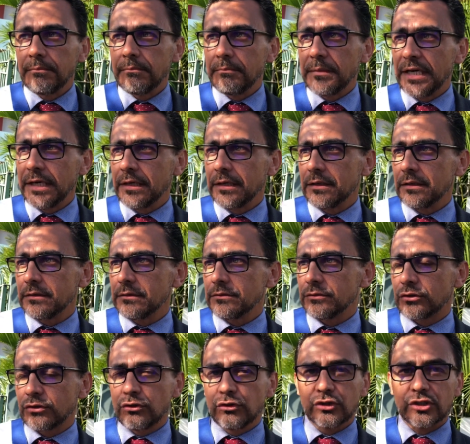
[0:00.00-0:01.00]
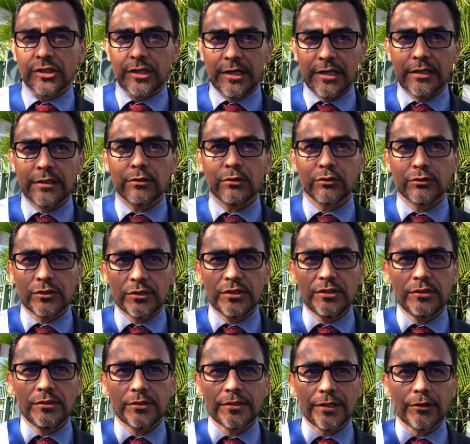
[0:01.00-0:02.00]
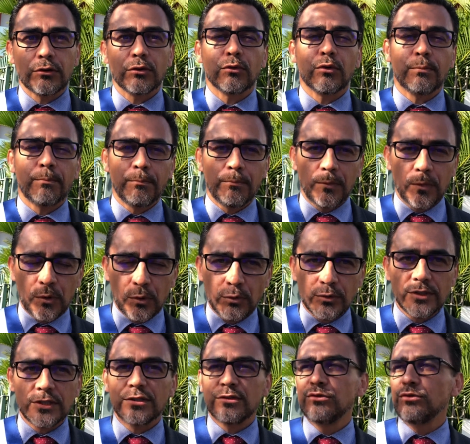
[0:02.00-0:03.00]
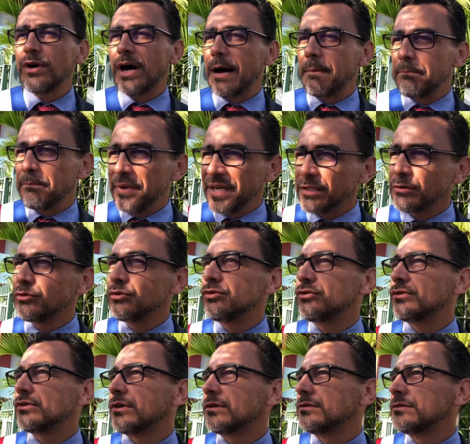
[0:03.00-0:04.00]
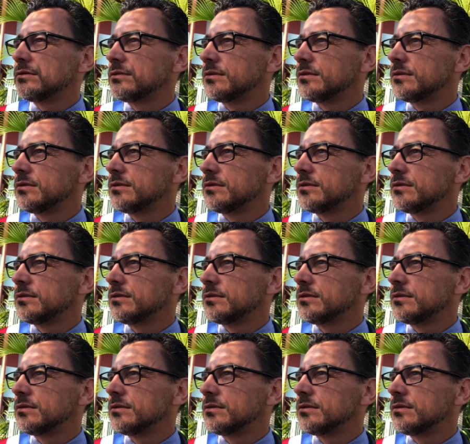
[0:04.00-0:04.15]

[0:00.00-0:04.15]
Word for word: mais ce que je crains aussi, c'est qu'on continue à perdre du temps.